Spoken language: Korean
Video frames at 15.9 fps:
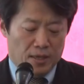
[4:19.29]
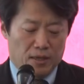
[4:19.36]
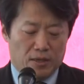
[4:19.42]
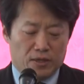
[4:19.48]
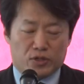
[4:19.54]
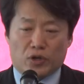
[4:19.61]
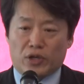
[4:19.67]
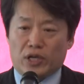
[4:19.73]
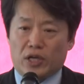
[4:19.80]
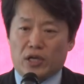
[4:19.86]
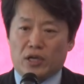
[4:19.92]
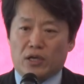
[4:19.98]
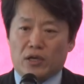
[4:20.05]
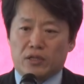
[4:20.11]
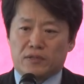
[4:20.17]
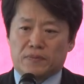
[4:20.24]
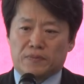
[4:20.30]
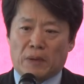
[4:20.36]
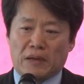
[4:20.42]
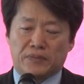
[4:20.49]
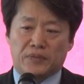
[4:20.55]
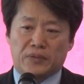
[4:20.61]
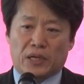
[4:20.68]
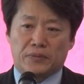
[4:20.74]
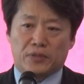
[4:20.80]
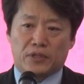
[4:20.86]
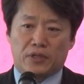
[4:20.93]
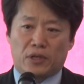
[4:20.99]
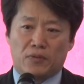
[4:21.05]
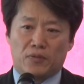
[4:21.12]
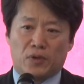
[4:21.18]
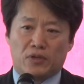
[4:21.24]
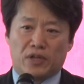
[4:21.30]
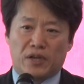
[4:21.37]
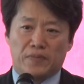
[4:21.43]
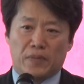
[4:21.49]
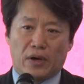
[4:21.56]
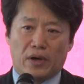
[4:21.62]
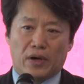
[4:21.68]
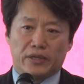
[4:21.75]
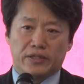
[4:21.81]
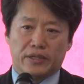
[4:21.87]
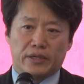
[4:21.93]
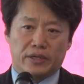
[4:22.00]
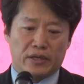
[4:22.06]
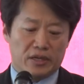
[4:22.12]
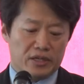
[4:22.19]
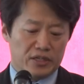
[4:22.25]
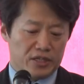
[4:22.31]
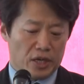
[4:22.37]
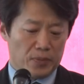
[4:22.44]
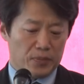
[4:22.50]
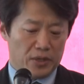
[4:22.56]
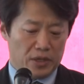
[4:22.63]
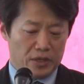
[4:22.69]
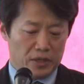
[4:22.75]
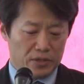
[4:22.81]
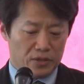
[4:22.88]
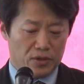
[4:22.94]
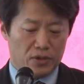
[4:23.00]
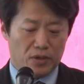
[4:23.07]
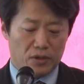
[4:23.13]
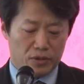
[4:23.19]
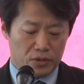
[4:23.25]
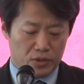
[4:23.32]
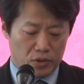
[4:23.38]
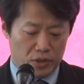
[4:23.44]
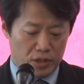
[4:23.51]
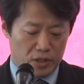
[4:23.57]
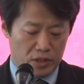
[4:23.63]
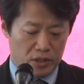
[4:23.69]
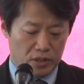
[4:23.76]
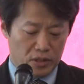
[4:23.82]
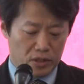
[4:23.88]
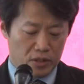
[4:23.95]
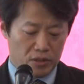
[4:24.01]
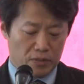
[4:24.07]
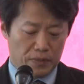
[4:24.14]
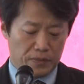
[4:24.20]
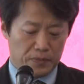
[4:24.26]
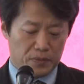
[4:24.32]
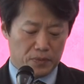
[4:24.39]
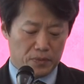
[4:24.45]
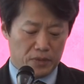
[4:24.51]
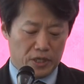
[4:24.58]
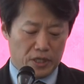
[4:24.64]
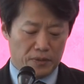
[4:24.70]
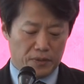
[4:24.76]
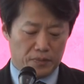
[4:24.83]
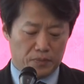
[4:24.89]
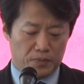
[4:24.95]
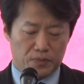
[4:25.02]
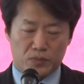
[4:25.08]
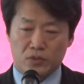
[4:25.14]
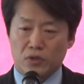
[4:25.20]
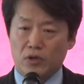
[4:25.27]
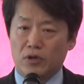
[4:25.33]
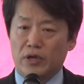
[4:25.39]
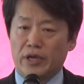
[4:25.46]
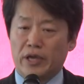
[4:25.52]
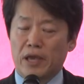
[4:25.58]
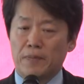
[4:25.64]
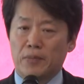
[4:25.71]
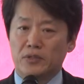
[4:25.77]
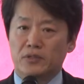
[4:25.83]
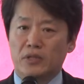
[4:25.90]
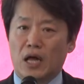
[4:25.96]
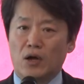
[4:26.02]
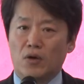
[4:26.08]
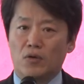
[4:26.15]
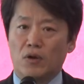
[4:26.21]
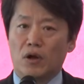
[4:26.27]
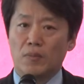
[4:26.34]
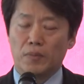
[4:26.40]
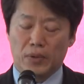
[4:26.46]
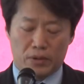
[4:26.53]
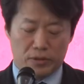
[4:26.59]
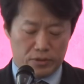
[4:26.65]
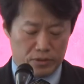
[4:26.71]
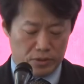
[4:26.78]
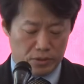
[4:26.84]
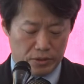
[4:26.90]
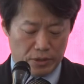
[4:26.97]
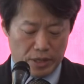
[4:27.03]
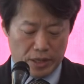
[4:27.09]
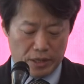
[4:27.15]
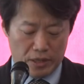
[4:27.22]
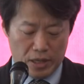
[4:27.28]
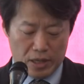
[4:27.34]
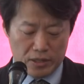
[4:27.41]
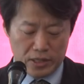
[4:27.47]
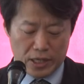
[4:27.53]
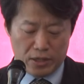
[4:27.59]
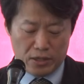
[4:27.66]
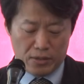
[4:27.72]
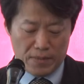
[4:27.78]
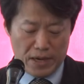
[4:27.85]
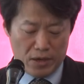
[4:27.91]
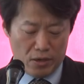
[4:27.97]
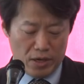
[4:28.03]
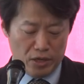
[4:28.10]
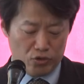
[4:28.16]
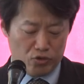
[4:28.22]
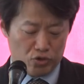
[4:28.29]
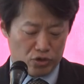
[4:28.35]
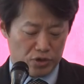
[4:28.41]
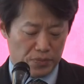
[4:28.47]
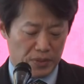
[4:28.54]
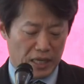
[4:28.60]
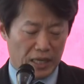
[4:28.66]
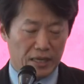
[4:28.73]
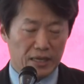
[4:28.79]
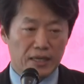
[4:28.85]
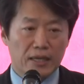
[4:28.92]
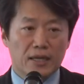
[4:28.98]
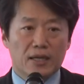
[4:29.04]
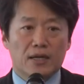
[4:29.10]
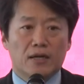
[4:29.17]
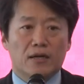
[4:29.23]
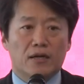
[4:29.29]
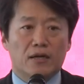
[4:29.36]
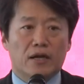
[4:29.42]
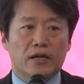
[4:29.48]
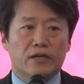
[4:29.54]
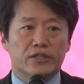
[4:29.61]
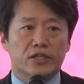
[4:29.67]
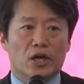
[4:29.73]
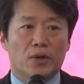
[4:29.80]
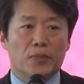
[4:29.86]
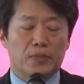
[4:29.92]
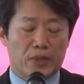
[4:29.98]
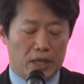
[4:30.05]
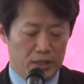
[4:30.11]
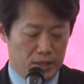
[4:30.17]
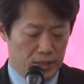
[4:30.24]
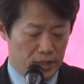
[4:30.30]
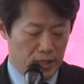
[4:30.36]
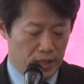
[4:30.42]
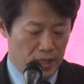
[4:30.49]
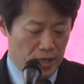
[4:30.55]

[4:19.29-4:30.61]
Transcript: 어, 저희 앞서 설명드린 바와 같이 링크 사업단에서 저희 이, 크로, 이 저희 캠퍼스 타운 컨퍼런스에 대한 자리를 마련해 주셨습니다. 어, 링크 사업단은